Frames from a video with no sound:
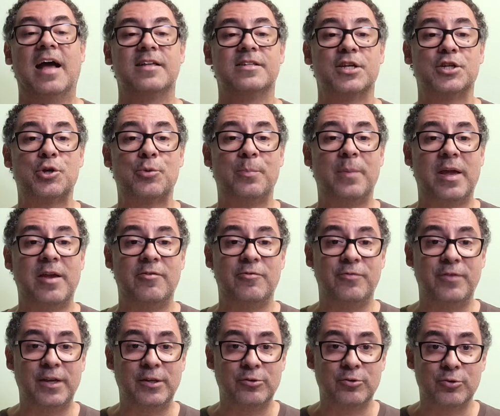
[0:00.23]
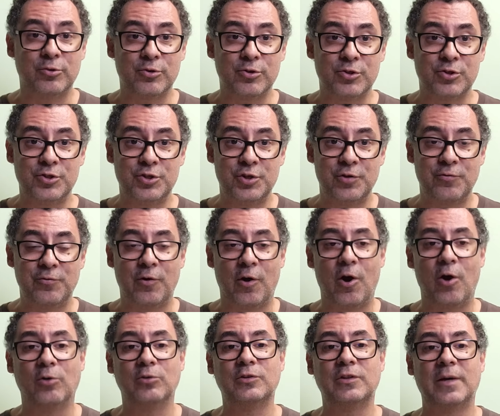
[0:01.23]
Sejam bem-vindos de
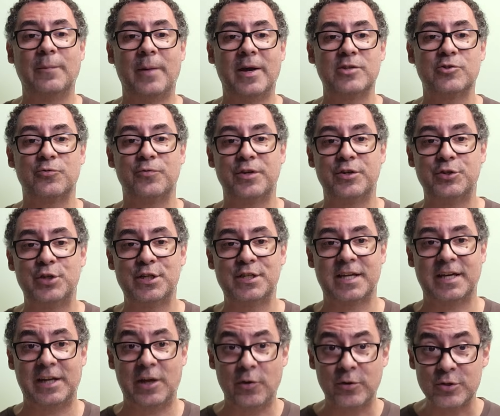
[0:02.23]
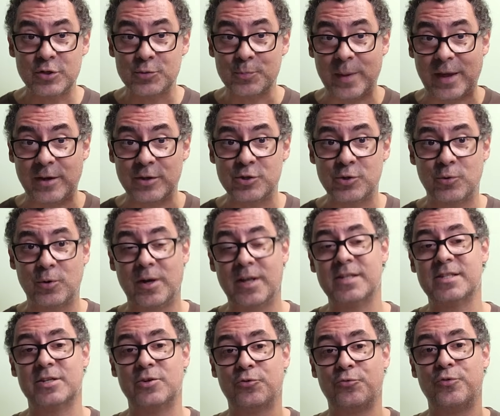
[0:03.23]
volta a mais um vídeo desse canal. Eu espero de
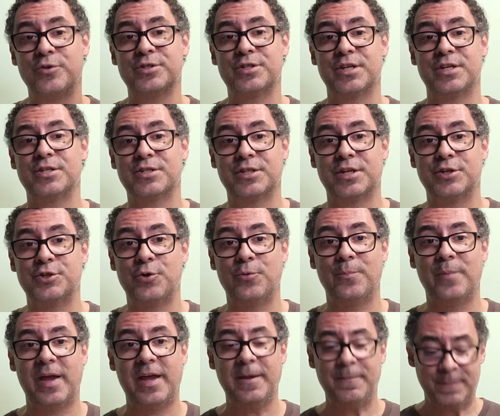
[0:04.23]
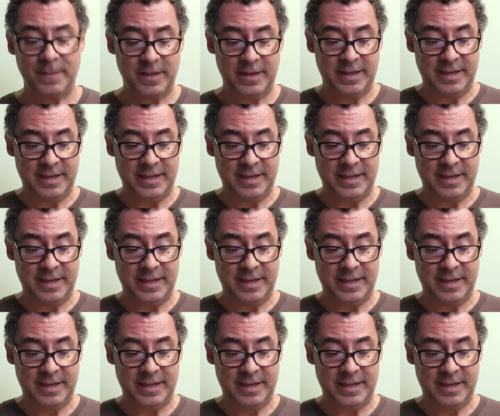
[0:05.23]
coração que vocês estejam bem.